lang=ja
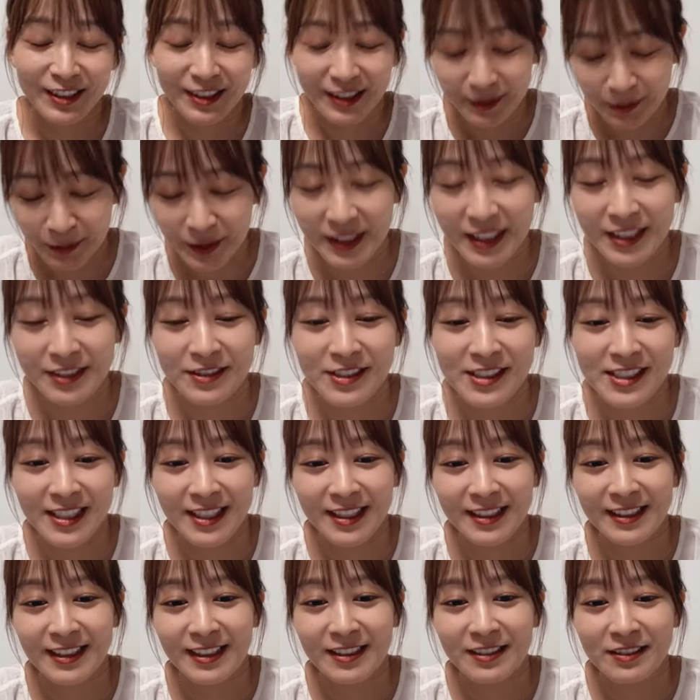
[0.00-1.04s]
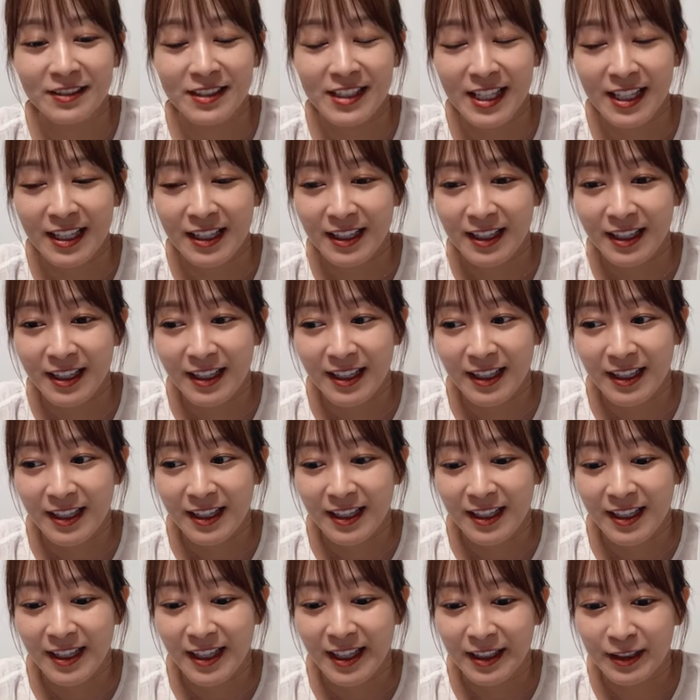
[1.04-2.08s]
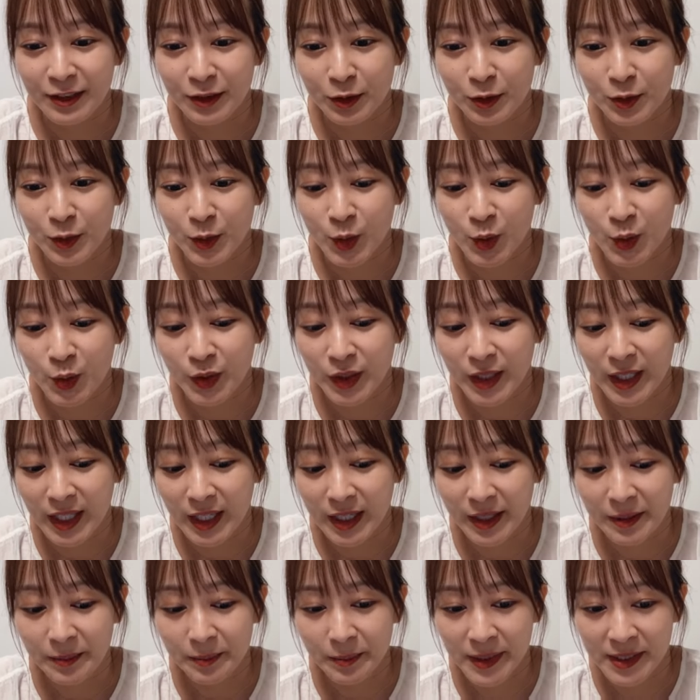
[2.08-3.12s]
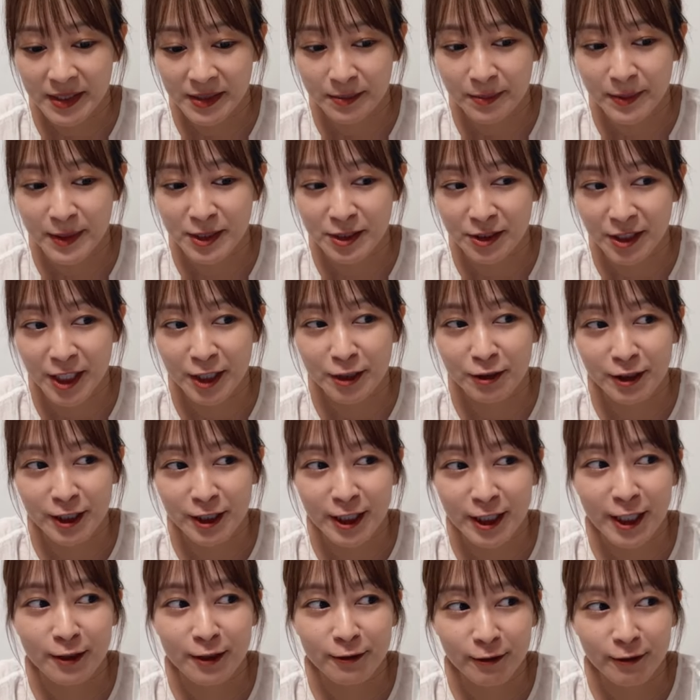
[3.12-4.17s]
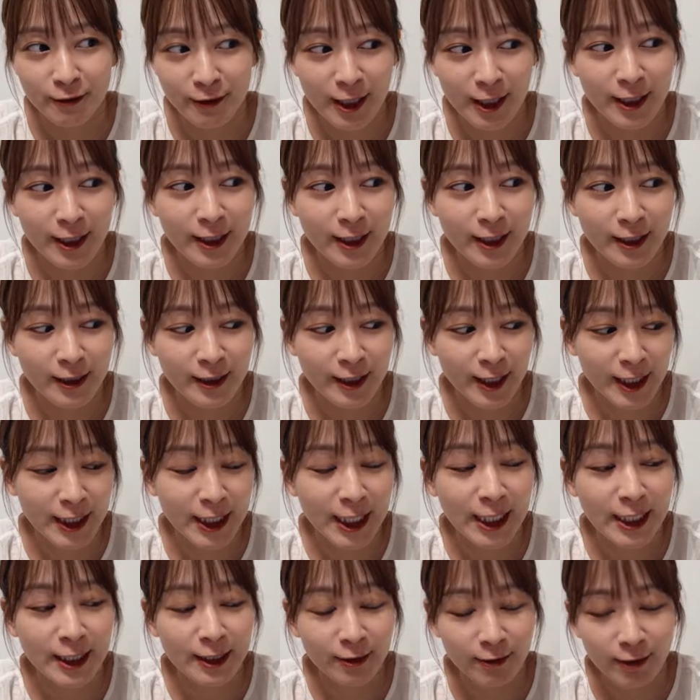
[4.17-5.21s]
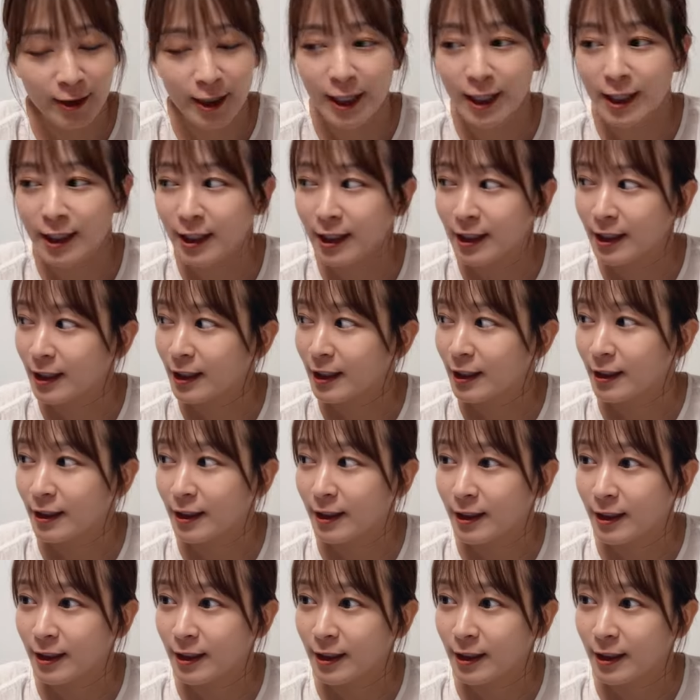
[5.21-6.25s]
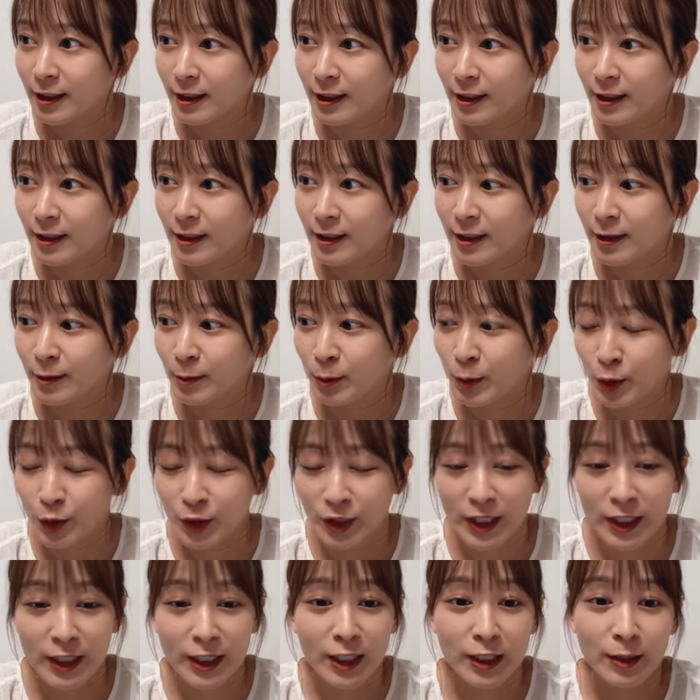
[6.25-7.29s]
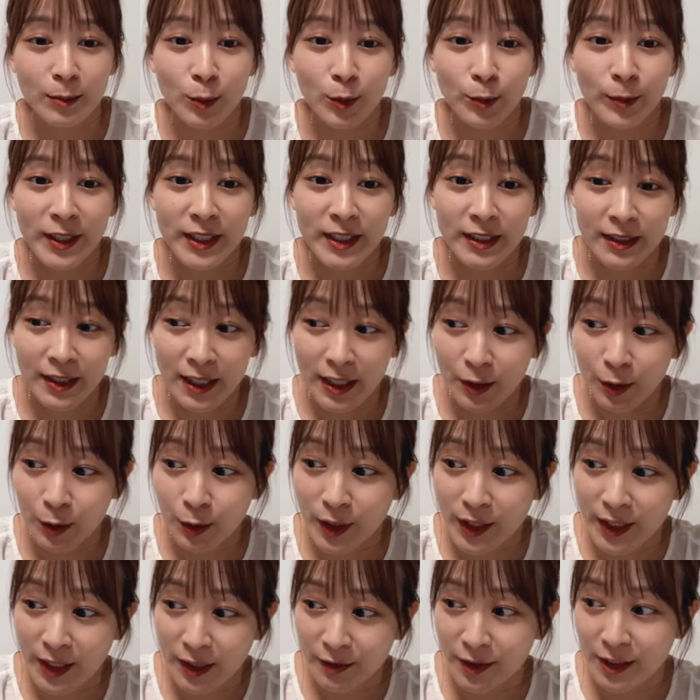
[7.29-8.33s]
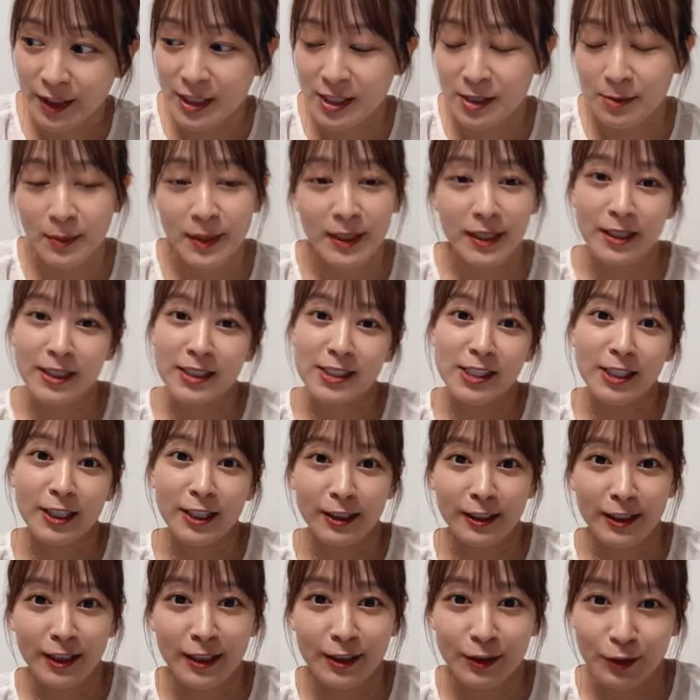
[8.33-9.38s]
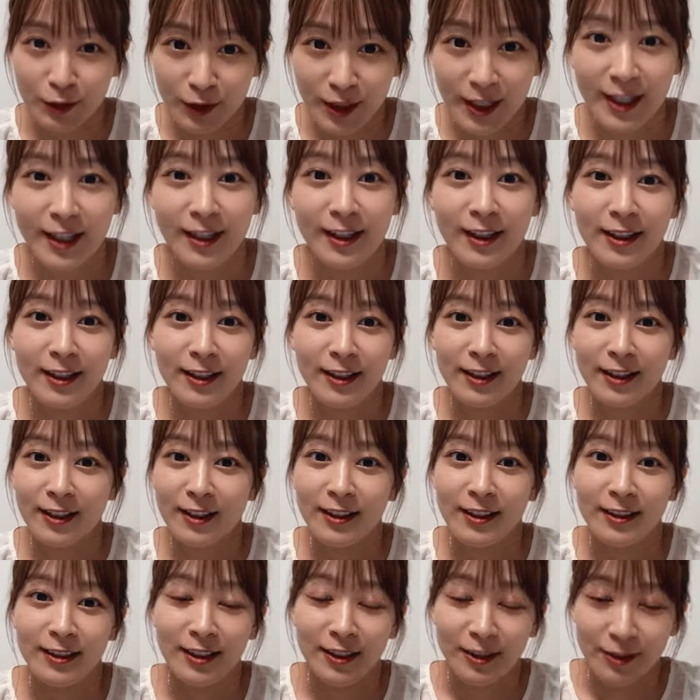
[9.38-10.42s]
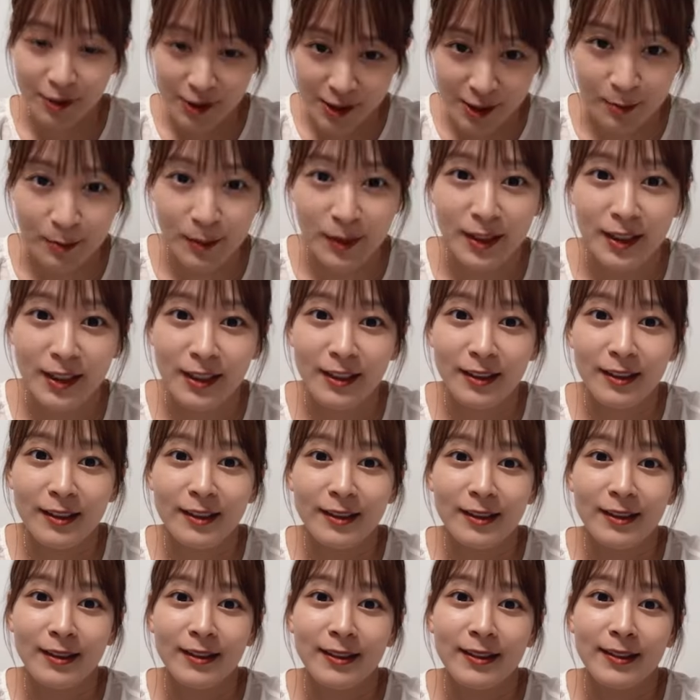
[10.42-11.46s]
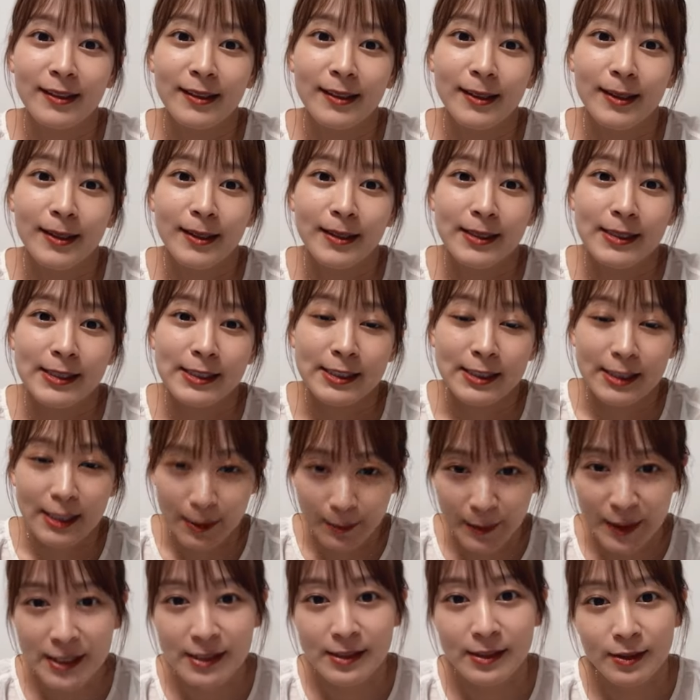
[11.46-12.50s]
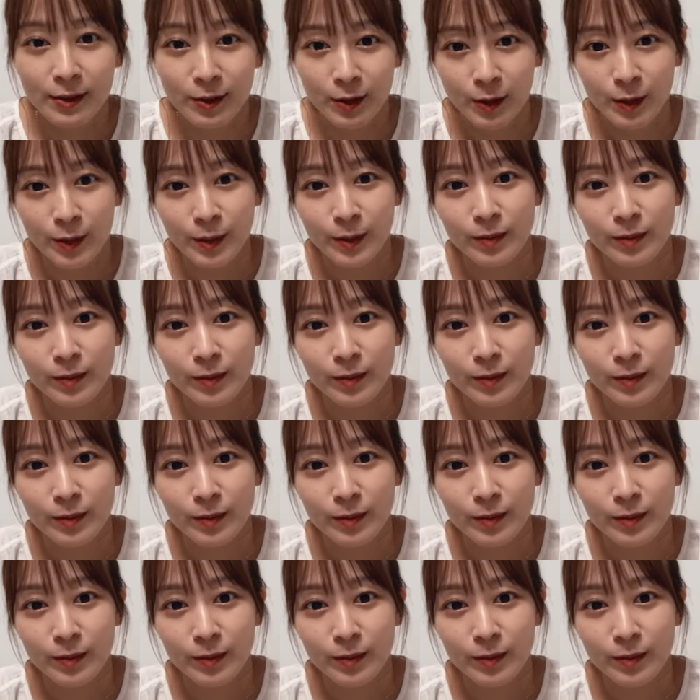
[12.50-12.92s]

とっても楽しかったのであのどんなまずビジュアルになるのかだったりとか物語もまだ台本はね私まだ知らないので楽しみにしてますよ